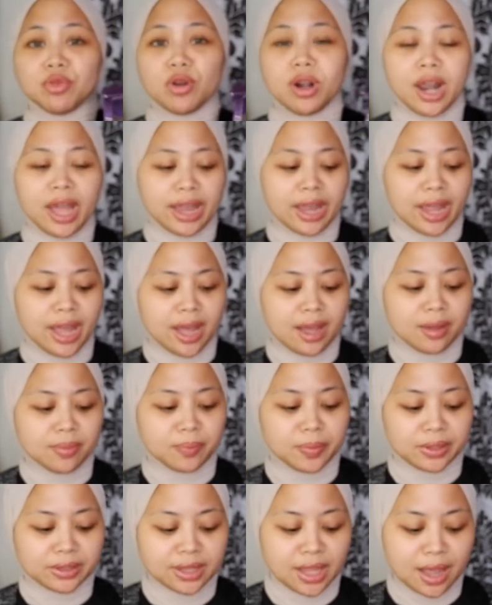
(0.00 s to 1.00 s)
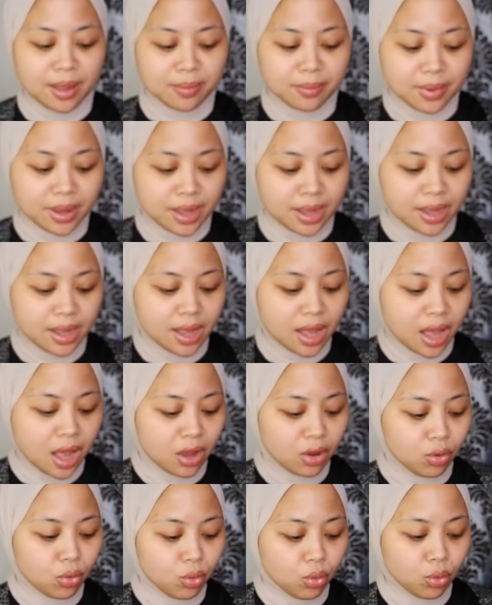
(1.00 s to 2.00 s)
mulai ya pertama
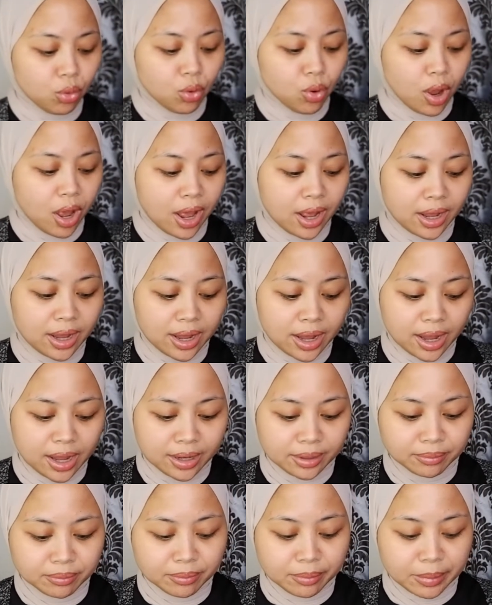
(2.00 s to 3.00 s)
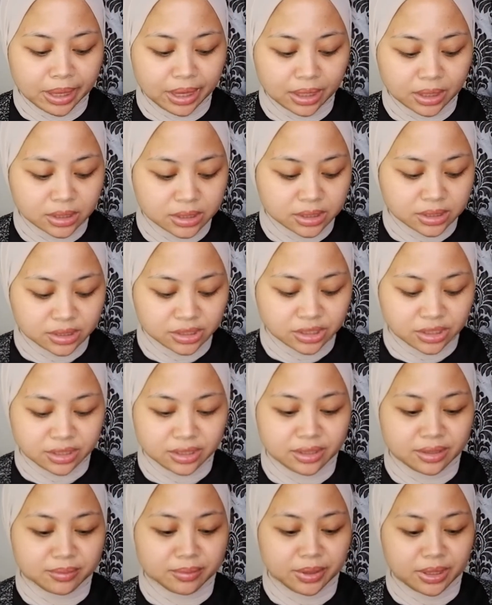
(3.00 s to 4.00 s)
aku akan mix
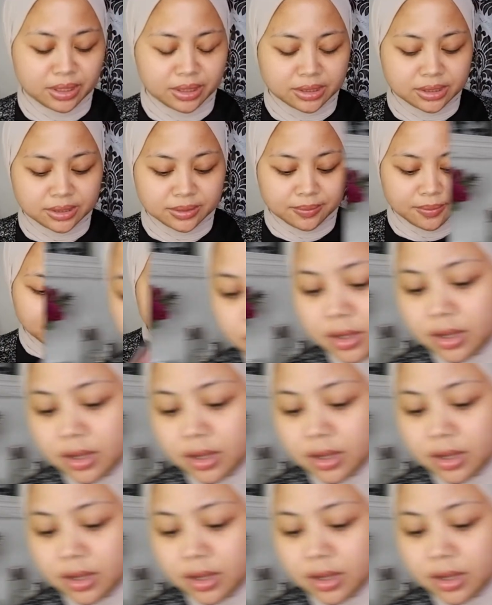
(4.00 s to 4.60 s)
c mix oke